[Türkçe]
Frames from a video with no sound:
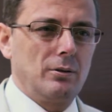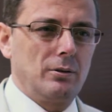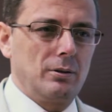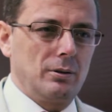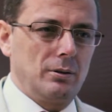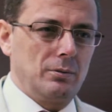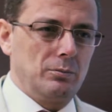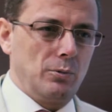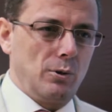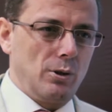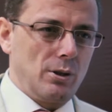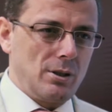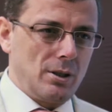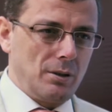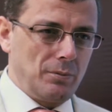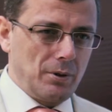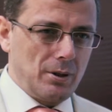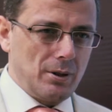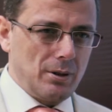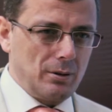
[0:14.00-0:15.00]
e,
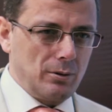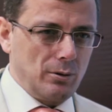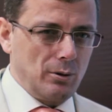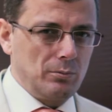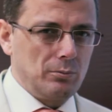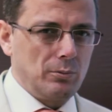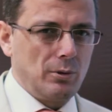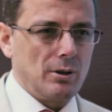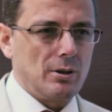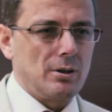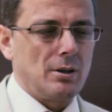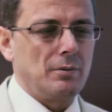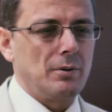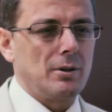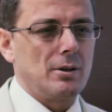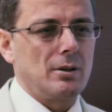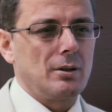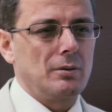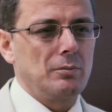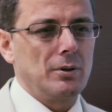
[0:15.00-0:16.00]
muhasebesini, ön
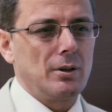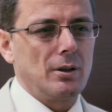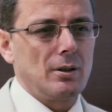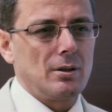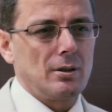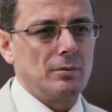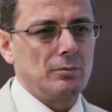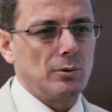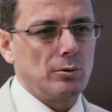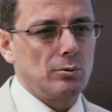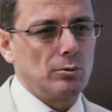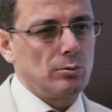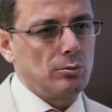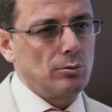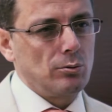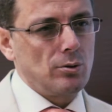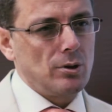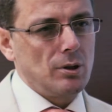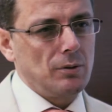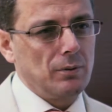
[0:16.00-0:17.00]
muhasebesini bir yazılımda
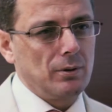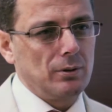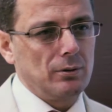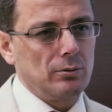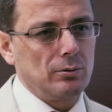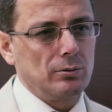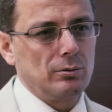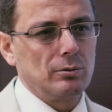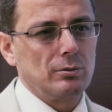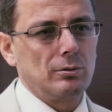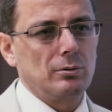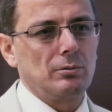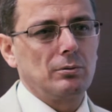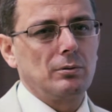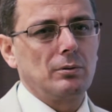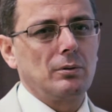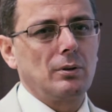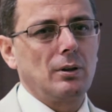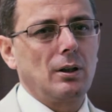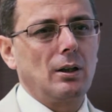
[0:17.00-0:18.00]
tuttuğu zaman onu
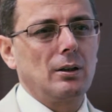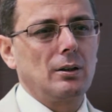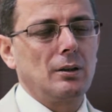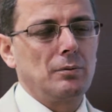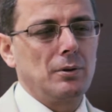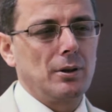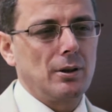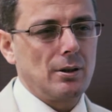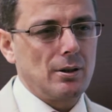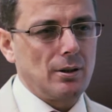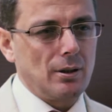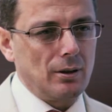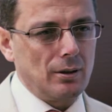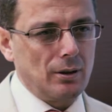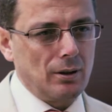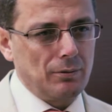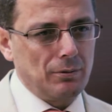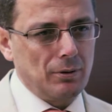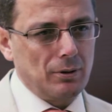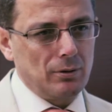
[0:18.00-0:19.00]
ana
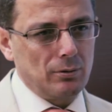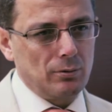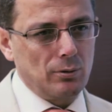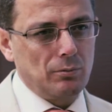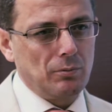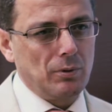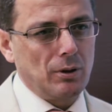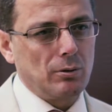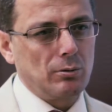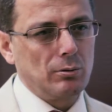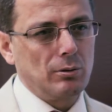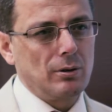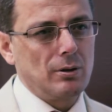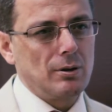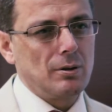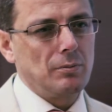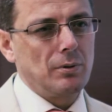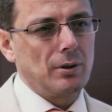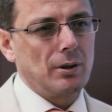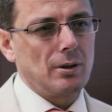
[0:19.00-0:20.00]
bilgisayarına ve normal
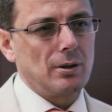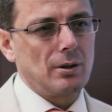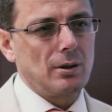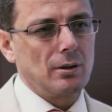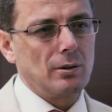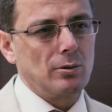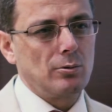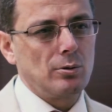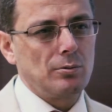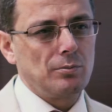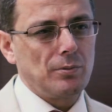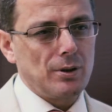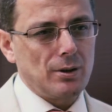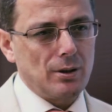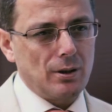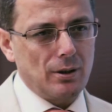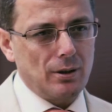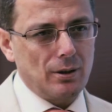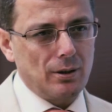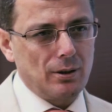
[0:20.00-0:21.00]
kullanıcı bilgisayarına
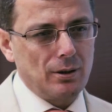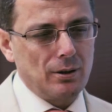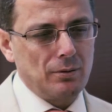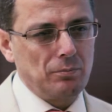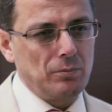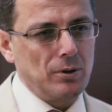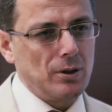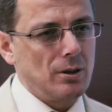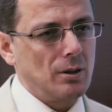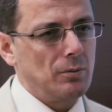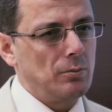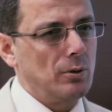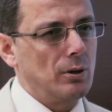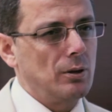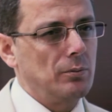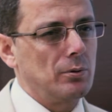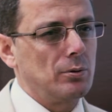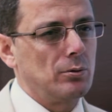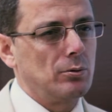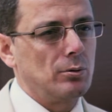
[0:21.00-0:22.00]
kurması gerekir. Bizde
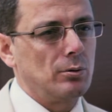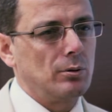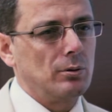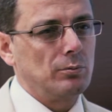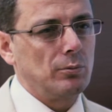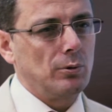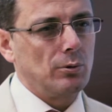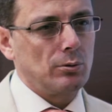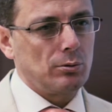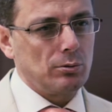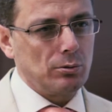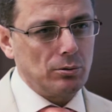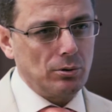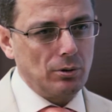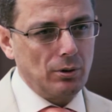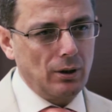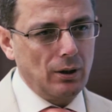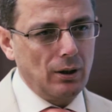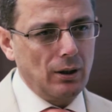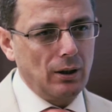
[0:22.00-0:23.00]
böyle bir kurulum yoktur.